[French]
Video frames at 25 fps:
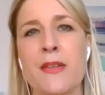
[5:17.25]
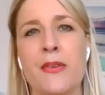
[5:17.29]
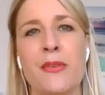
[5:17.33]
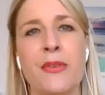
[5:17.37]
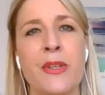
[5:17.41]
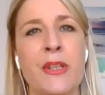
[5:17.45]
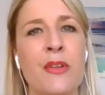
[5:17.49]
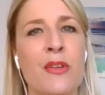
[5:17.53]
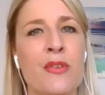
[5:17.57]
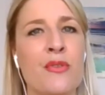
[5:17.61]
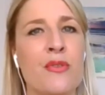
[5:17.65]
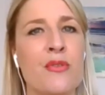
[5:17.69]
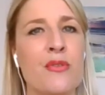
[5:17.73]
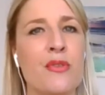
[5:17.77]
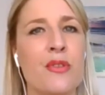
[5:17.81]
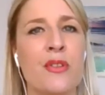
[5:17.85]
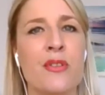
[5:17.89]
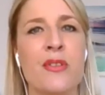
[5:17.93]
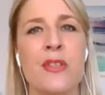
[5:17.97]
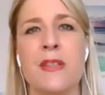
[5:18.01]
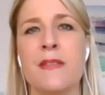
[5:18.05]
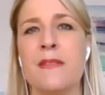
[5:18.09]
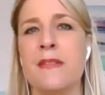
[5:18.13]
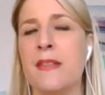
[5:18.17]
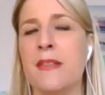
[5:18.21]
On est dans une
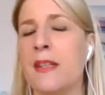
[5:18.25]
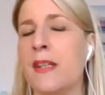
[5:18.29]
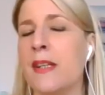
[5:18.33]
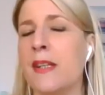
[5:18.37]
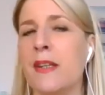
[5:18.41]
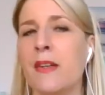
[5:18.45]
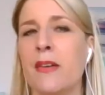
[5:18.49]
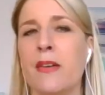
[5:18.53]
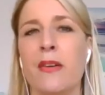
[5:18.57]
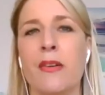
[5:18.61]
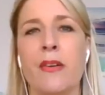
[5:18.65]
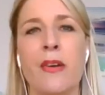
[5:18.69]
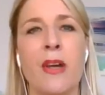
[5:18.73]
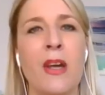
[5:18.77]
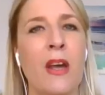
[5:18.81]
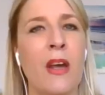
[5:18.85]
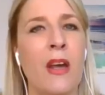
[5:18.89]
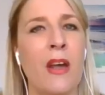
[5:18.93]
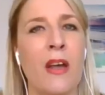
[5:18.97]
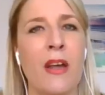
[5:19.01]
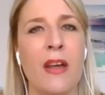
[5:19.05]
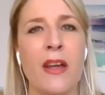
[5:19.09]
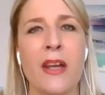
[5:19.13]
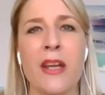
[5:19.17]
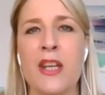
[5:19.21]
société
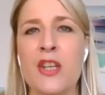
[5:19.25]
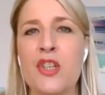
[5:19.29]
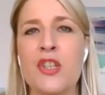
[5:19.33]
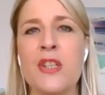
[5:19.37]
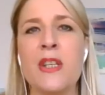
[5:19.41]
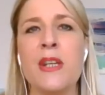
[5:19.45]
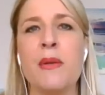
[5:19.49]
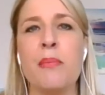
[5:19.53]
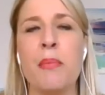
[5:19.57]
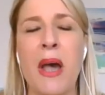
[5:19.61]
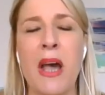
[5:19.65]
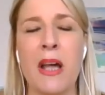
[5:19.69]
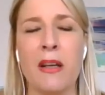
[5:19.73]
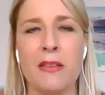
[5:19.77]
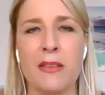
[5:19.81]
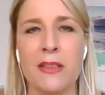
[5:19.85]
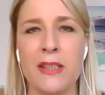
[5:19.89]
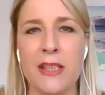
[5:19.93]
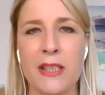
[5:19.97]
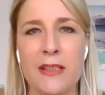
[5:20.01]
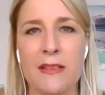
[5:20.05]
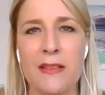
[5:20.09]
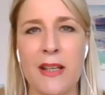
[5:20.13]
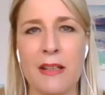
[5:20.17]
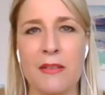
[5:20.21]
régie par le
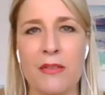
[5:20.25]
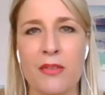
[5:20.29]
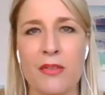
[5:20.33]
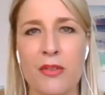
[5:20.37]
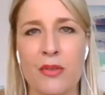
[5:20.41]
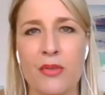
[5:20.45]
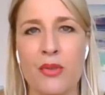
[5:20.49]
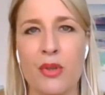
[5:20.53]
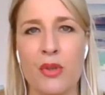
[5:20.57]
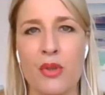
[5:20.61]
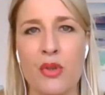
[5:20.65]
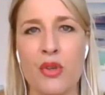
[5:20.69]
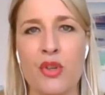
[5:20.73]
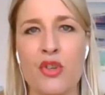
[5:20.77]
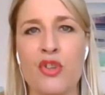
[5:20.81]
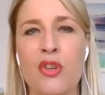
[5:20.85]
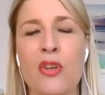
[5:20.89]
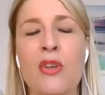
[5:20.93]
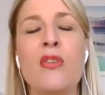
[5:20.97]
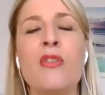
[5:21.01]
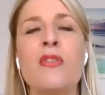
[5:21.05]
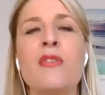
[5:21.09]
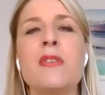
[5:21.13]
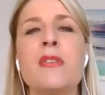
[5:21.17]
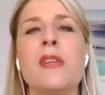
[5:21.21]
diktat de
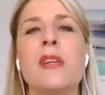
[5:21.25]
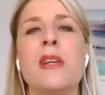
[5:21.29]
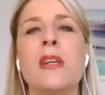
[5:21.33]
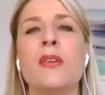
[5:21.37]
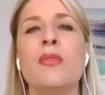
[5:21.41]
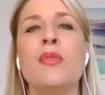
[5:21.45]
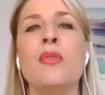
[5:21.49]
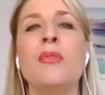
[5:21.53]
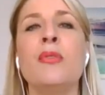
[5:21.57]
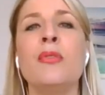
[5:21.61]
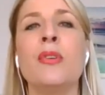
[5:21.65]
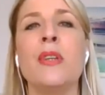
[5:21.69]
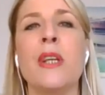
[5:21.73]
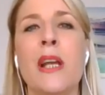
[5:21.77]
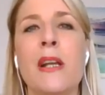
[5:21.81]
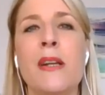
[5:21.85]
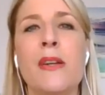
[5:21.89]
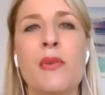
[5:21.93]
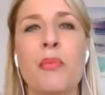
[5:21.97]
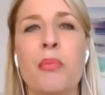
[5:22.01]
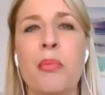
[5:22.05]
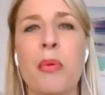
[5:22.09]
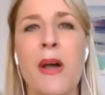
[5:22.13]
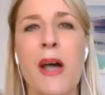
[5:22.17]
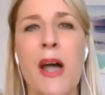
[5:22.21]
l'urgence et donc
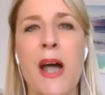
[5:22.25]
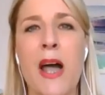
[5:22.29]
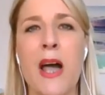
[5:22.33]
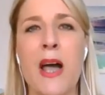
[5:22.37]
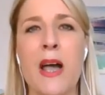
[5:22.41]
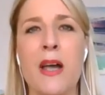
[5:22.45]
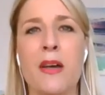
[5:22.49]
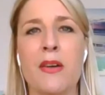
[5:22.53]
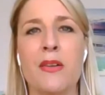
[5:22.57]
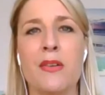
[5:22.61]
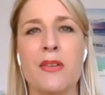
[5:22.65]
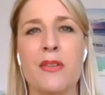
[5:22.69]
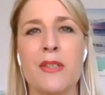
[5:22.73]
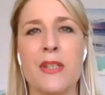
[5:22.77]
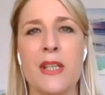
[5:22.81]
quelque part euh,